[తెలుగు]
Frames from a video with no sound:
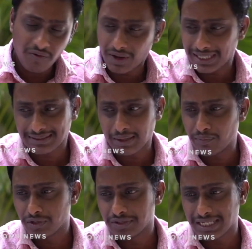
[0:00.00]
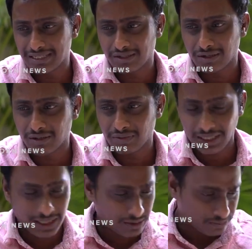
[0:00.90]
వాళ్ళ తమ్ముడు కేసులో
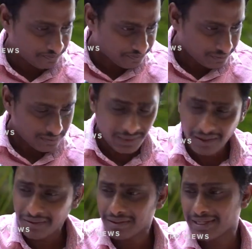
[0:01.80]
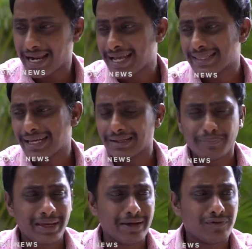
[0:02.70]
ఉన్నాడు రాయదాని
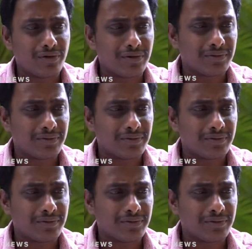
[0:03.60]
మేము